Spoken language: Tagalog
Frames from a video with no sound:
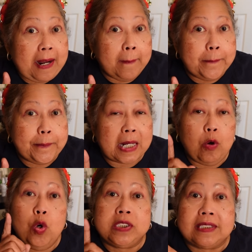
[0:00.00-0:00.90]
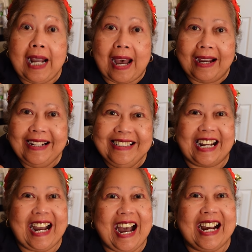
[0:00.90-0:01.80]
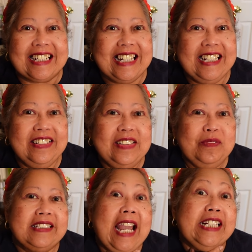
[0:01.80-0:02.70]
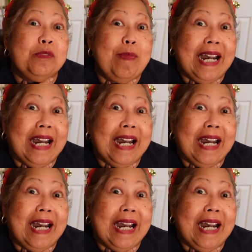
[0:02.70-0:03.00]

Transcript: ng paghuhusga ng aking taste